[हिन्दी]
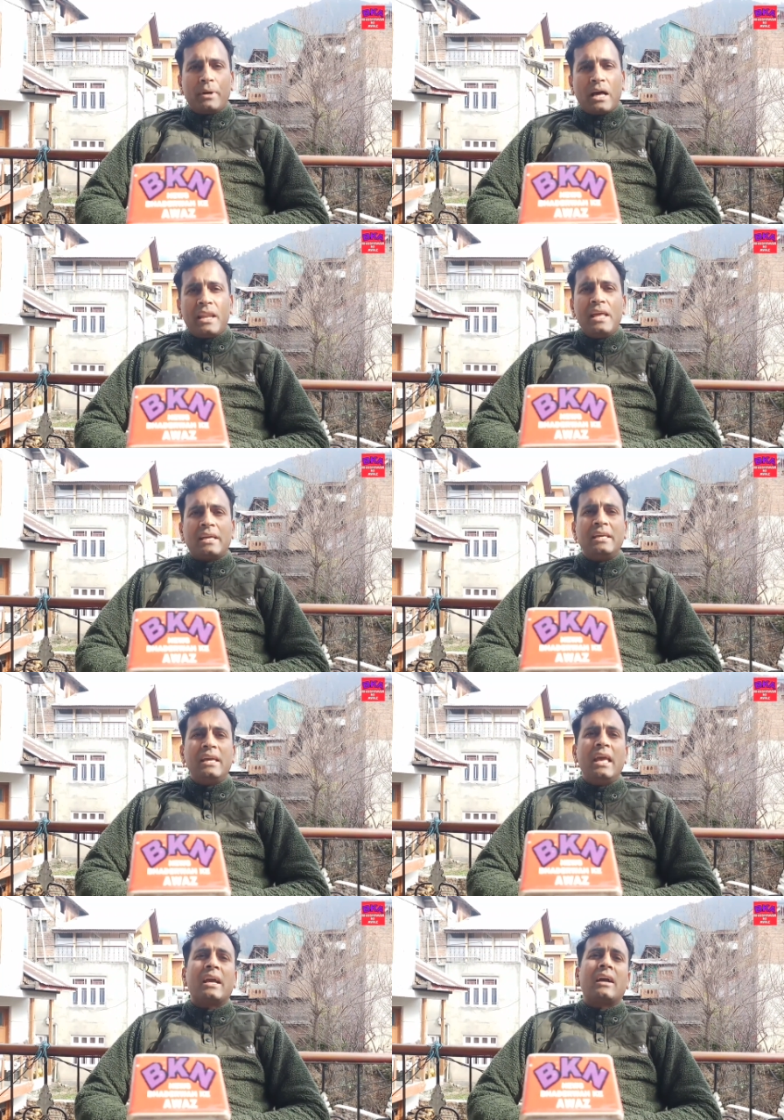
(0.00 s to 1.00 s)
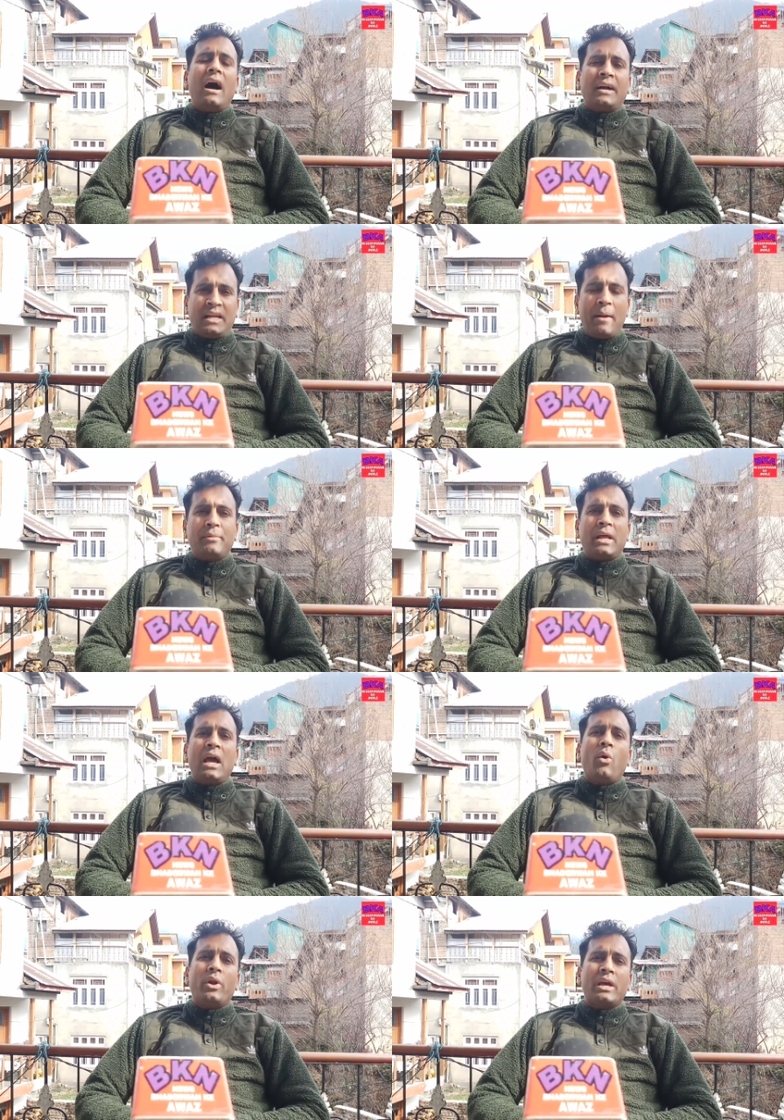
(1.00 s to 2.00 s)
बनाने की एक अटेम्प्ट
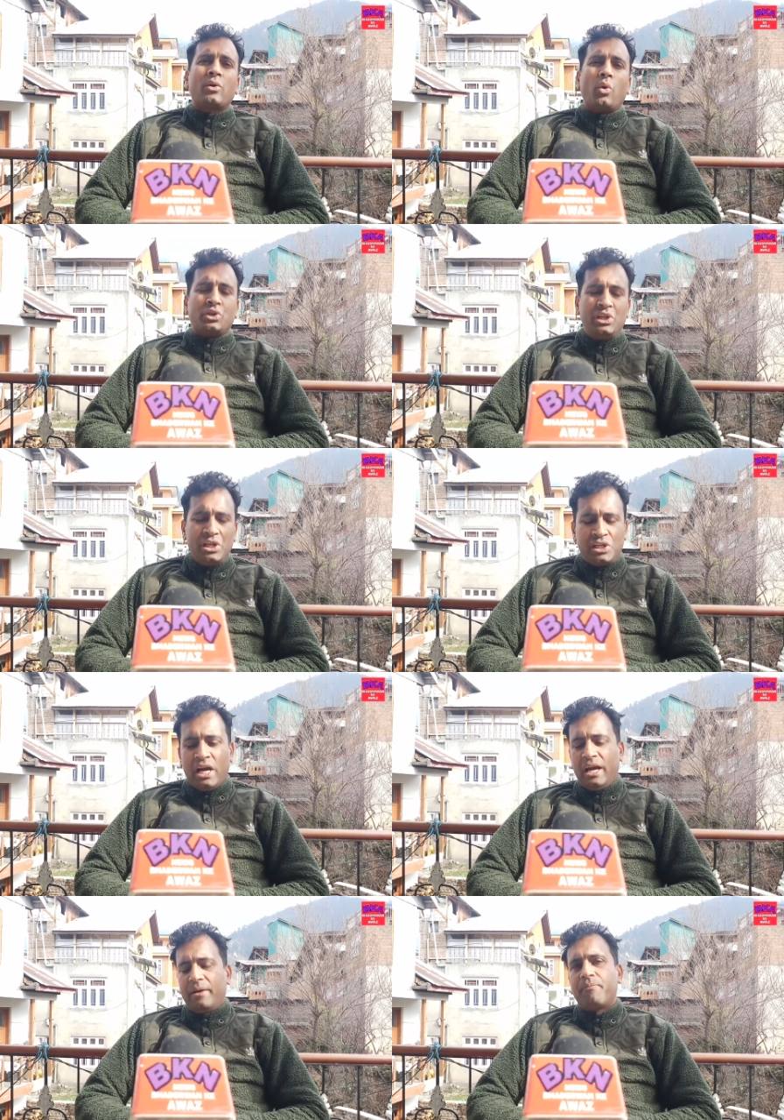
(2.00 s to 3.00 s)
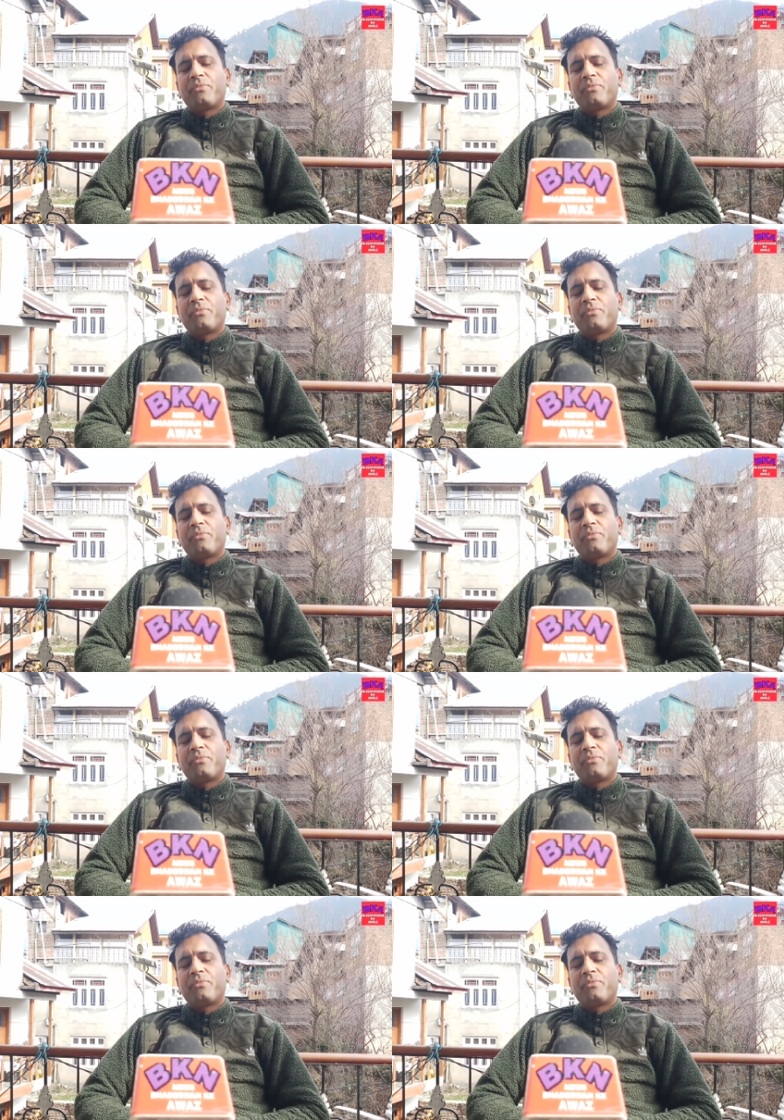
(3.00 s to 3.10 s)
है और एक कोशिश है